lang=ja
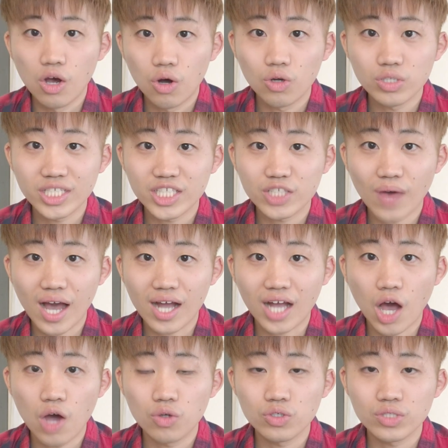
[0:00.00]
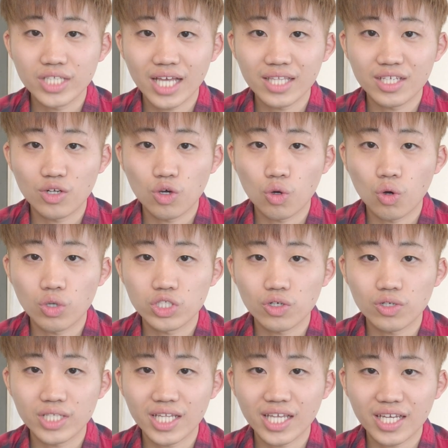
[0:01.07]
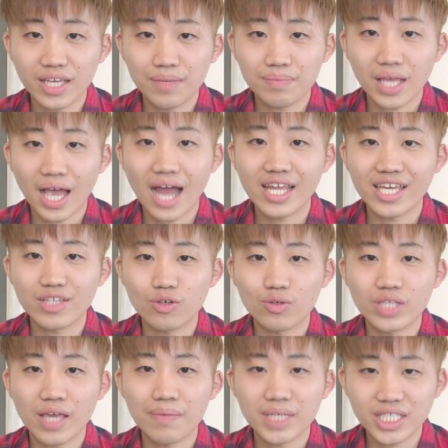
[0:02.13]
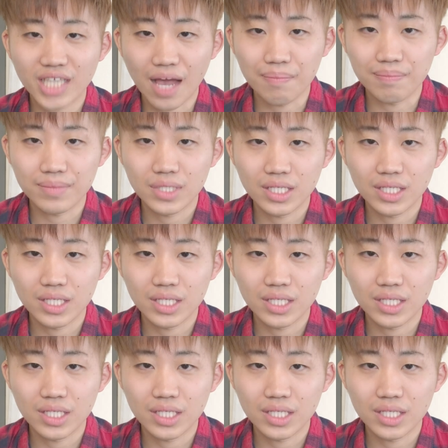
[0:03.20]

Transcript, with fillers: 本日はカオルンチャンネルをご視聴いただきありがとうございました